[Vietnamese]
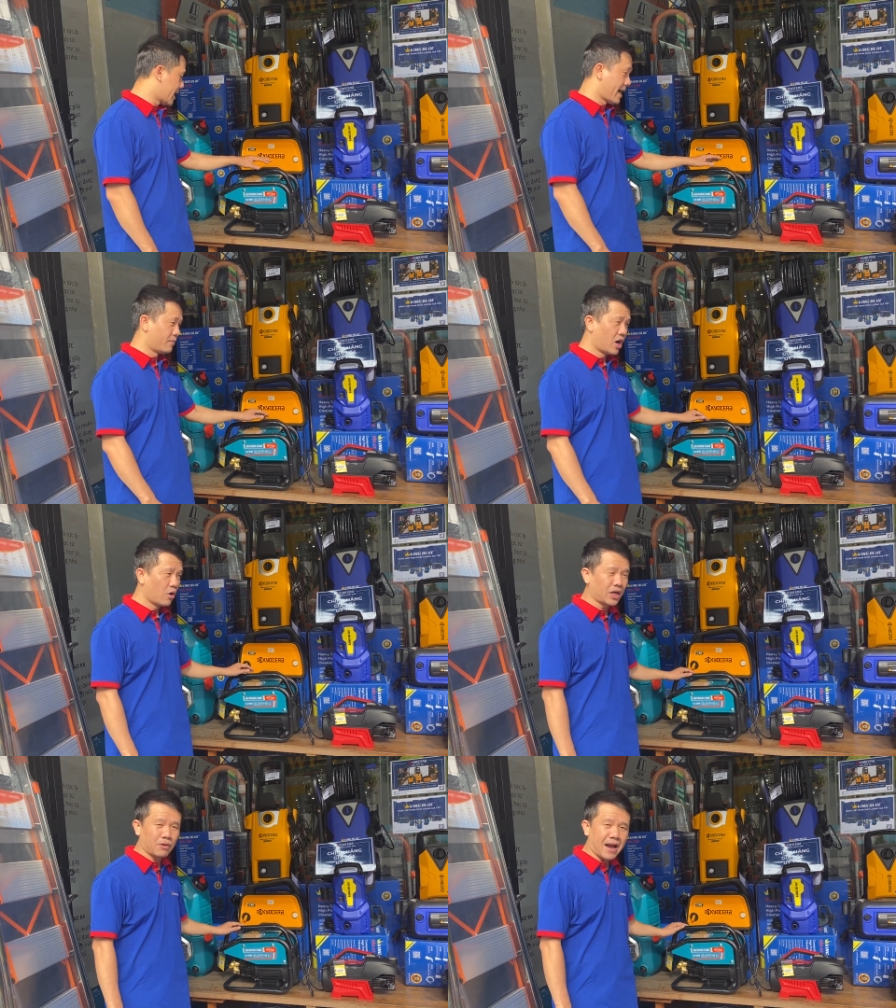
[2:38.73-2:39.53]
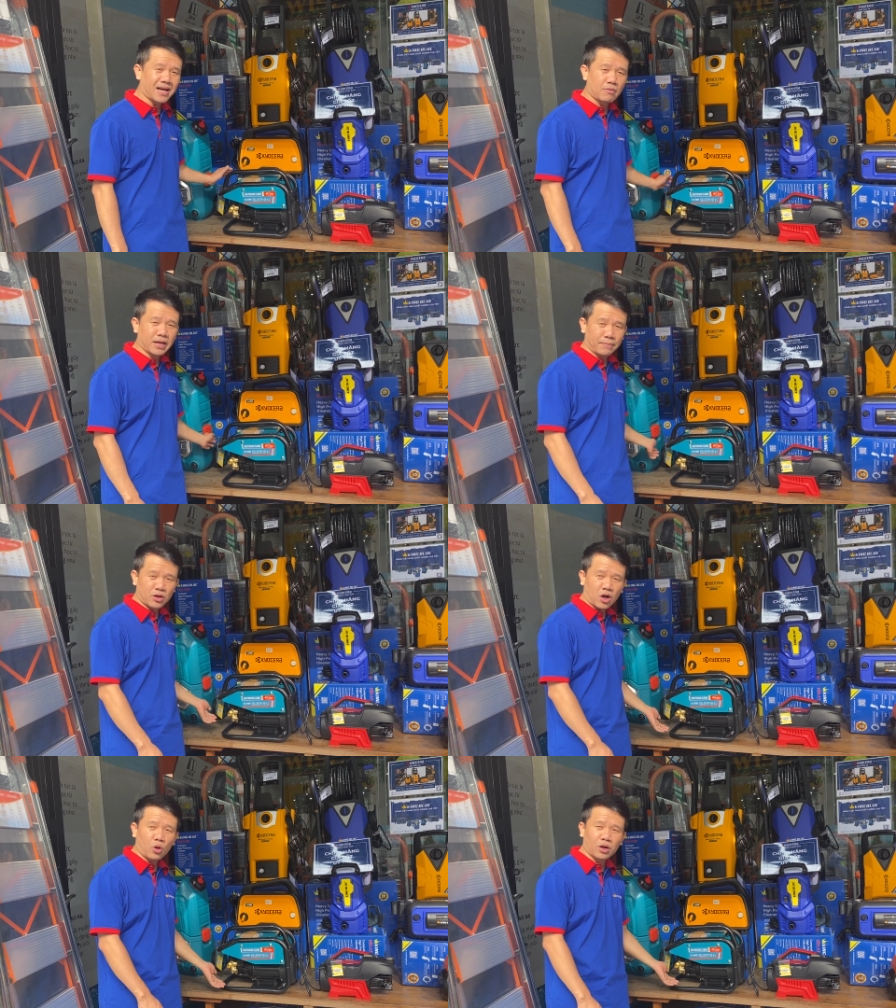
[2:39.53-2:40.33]
là hầm hố kiểu bán công nghiệp
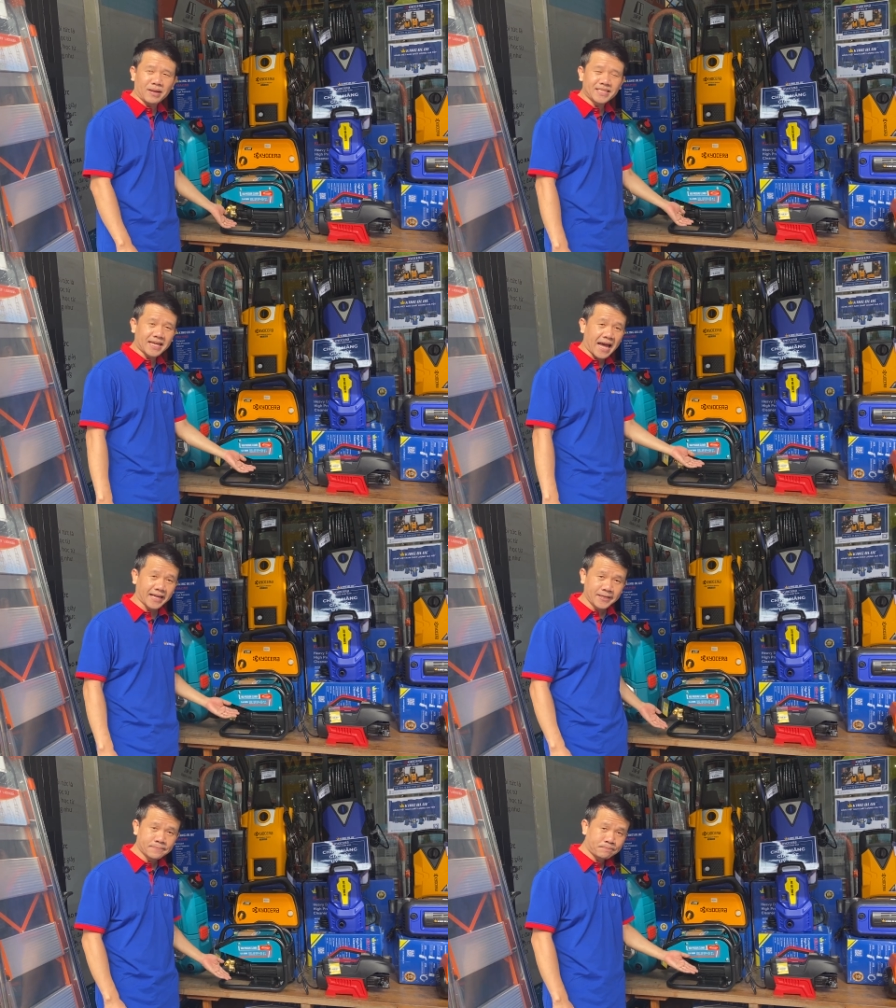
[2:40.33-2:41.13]
nó có luôn cái bánh xe đẩy